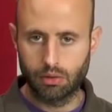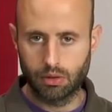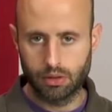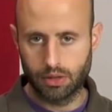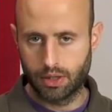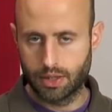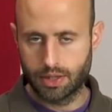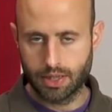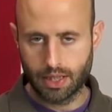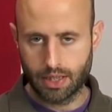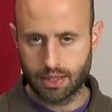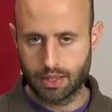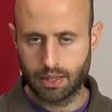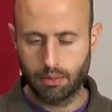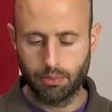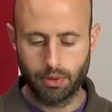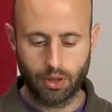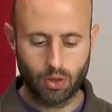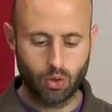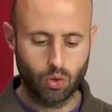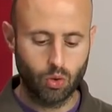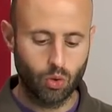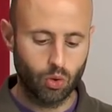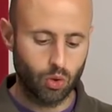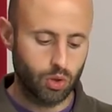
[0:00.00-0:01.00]
eh, distanza
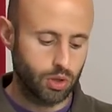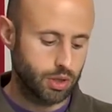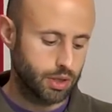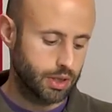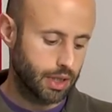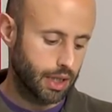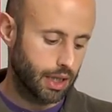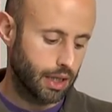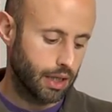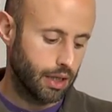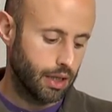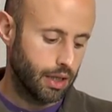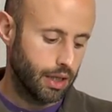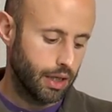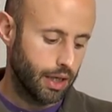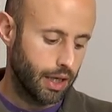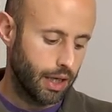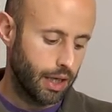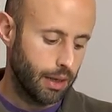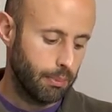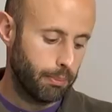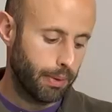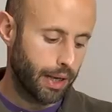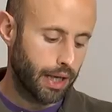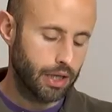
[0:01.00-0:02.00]
percorsa
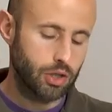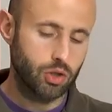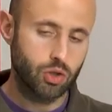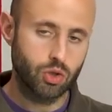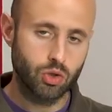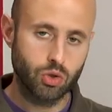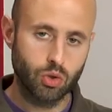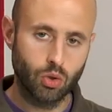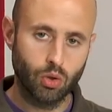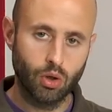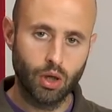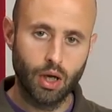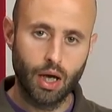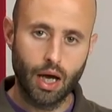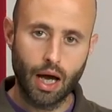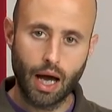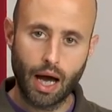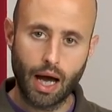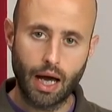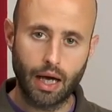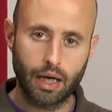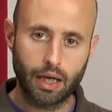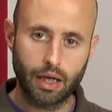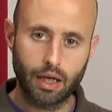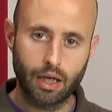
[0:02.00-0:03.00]
e passo
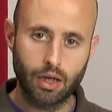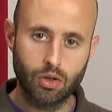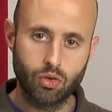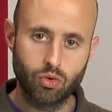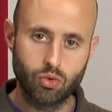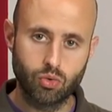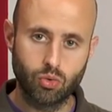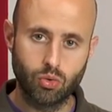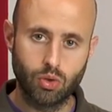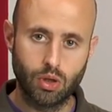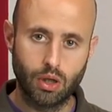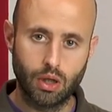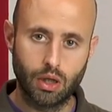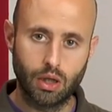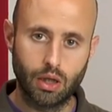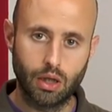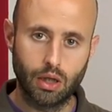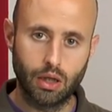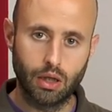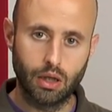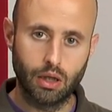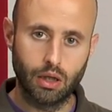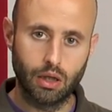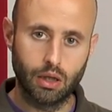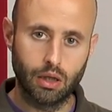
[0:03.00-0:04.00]
anche
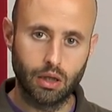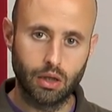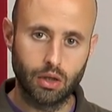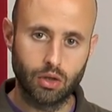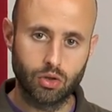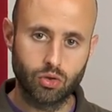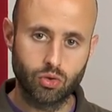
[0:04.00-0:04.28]
sul,